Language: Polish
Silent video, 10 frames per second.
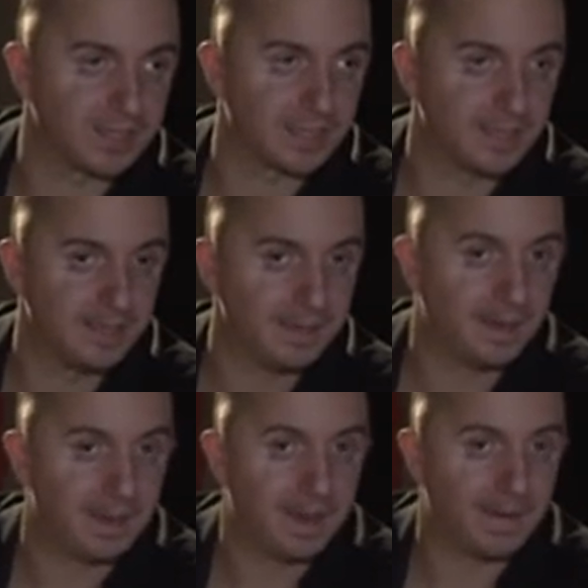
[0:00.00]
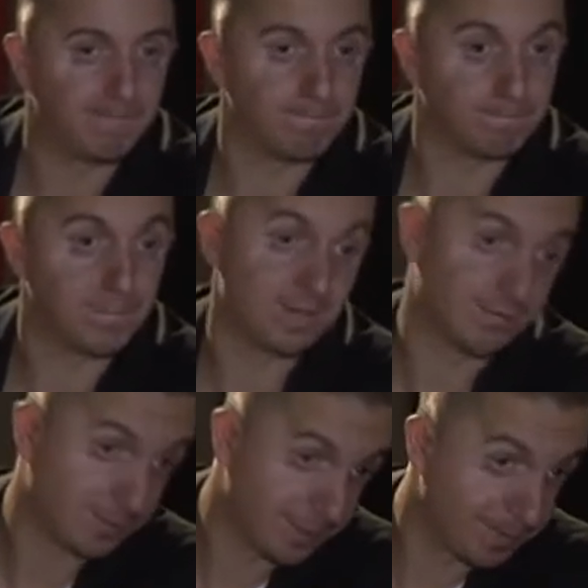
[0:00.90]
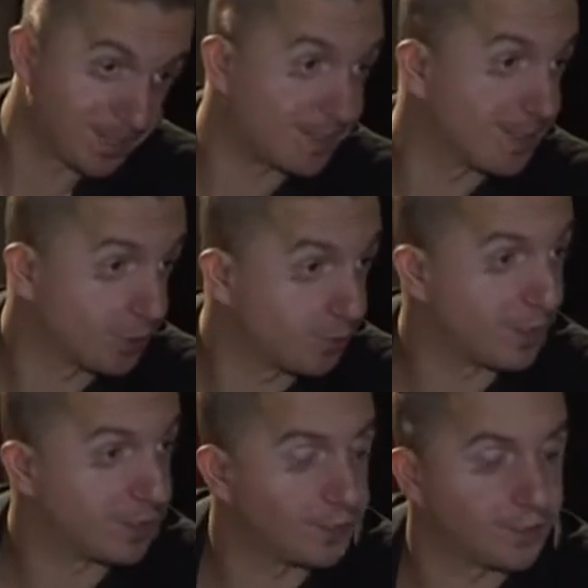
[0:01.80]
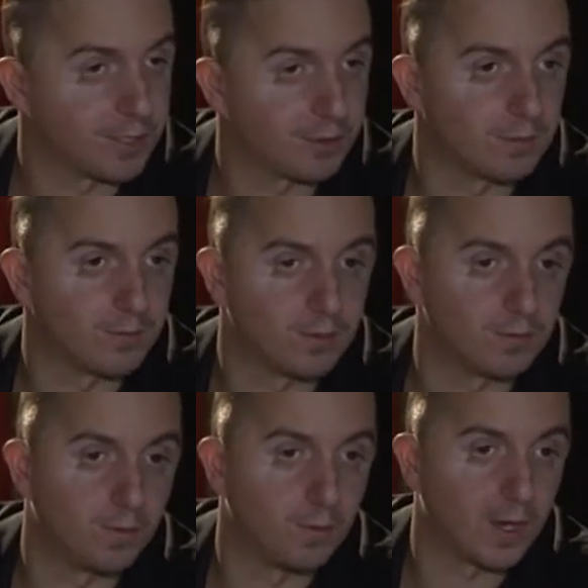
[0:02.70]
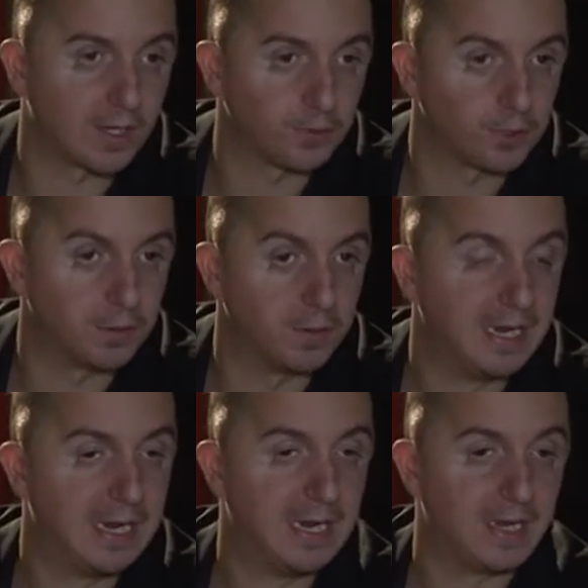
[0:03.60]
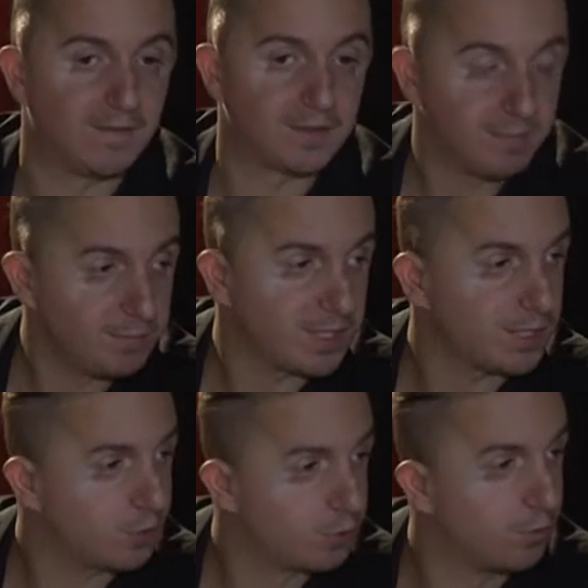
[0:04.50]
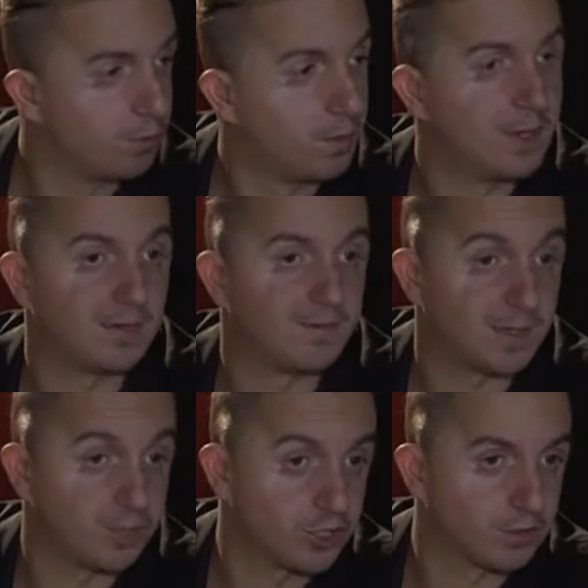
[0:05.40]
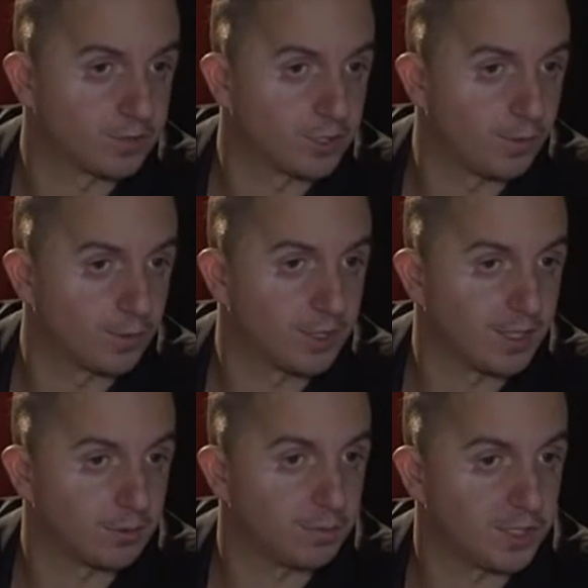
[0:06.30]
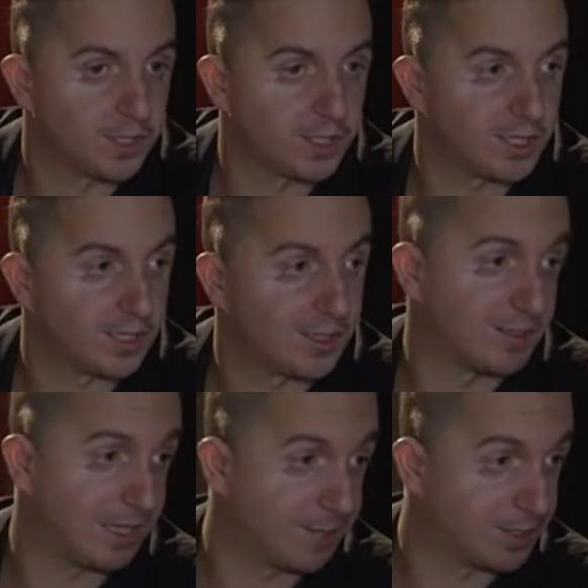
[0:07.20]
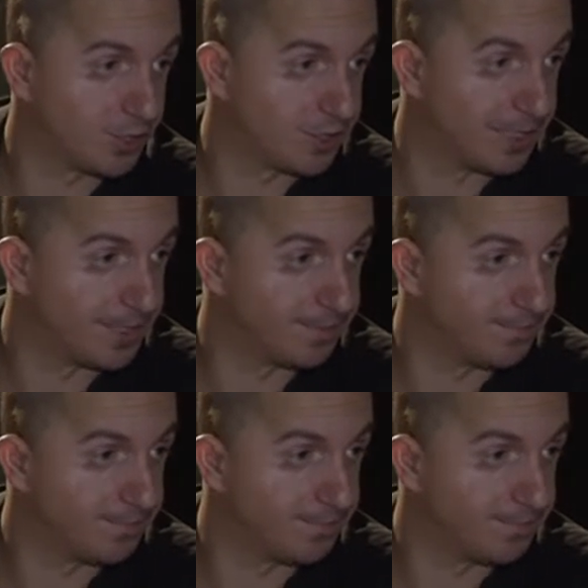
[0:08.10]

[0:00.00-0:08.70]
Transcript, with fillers: sali. Impreza też, która cieszy się ogromną popularnością. W tym miejscu w najbliższą sobotę odbędzie się dramat czytany.